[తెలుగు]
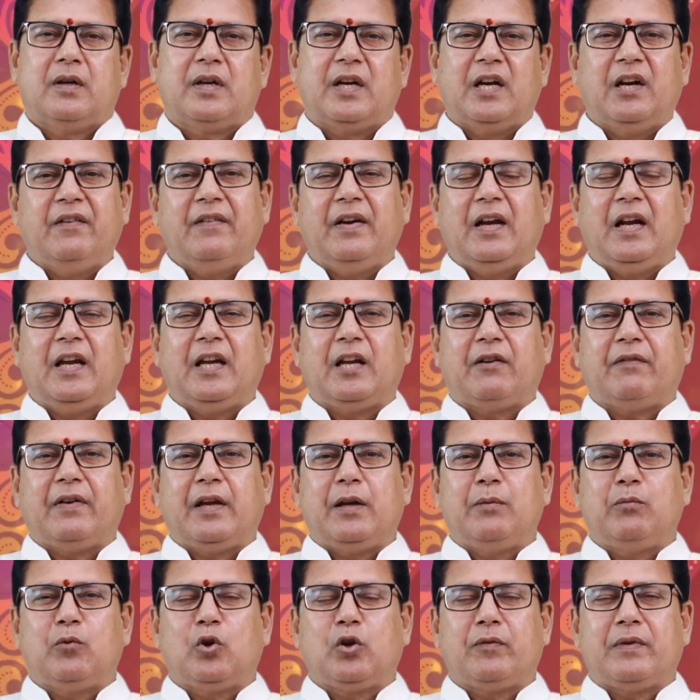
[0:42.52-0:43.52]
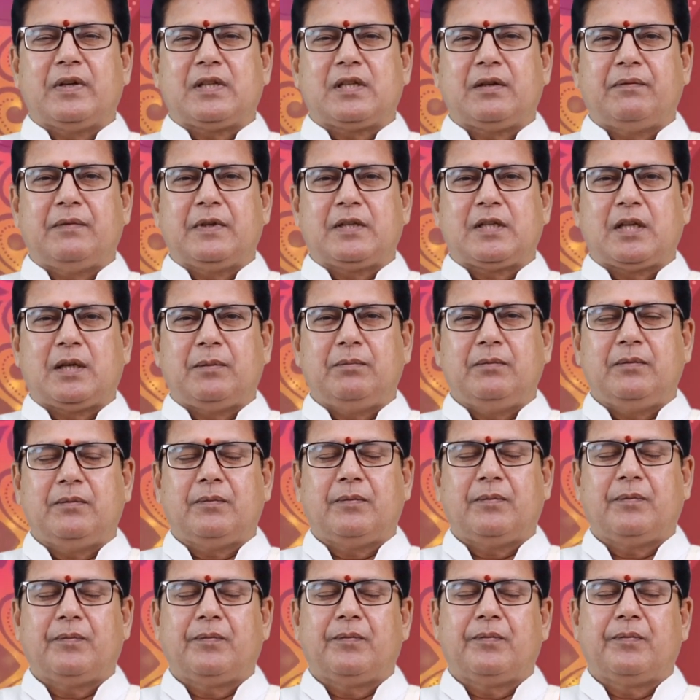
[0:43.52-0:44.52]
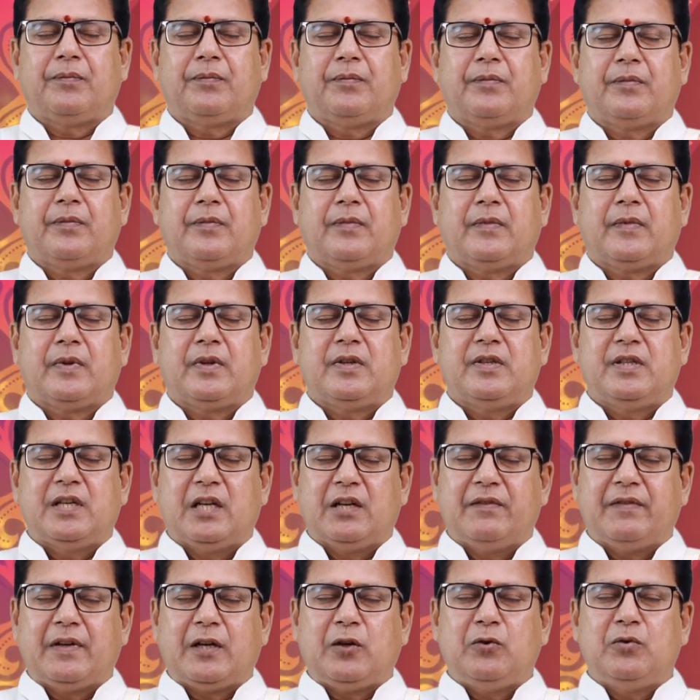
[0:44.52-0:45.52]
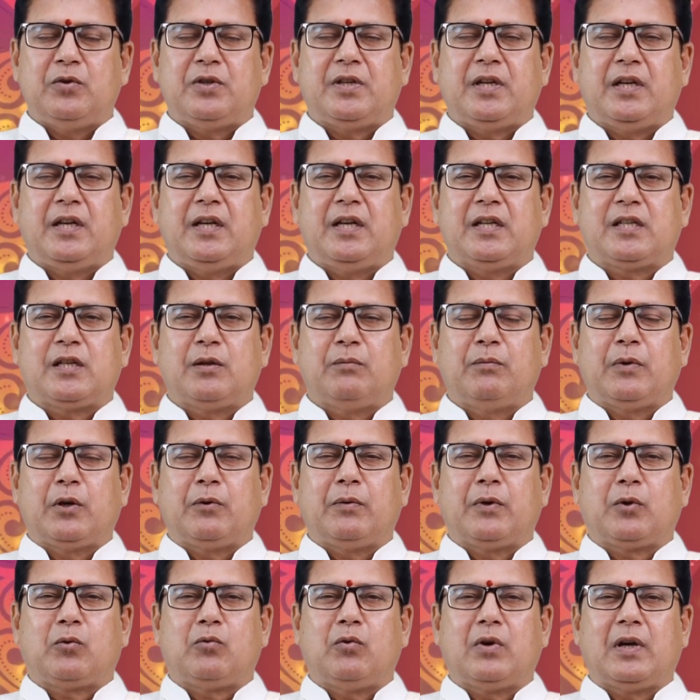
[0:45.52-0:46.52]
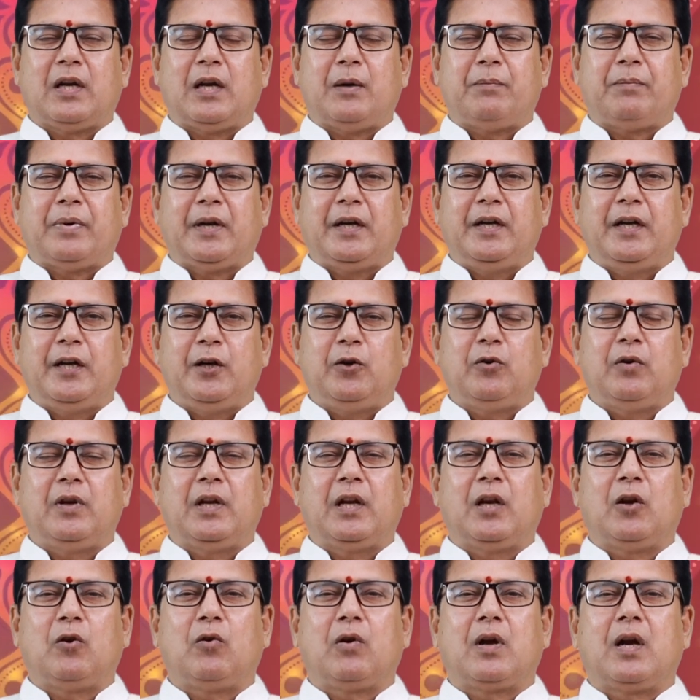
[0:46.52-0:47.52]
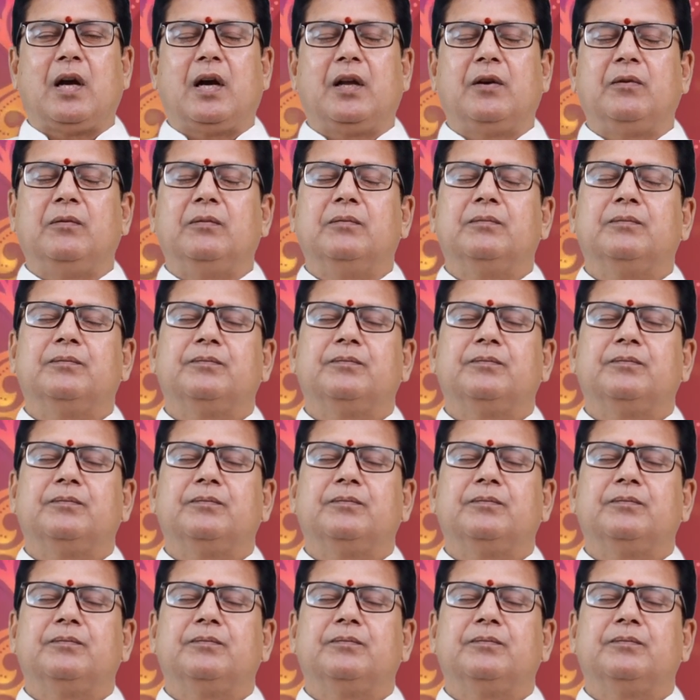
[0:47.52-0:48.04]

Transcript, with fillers: రెండు వేల ఇరవై మూడవ సంవత్సరం జనవరి నుంచి డిసెంబర్ వరకు గల పన్నెండు నెలలకు గాను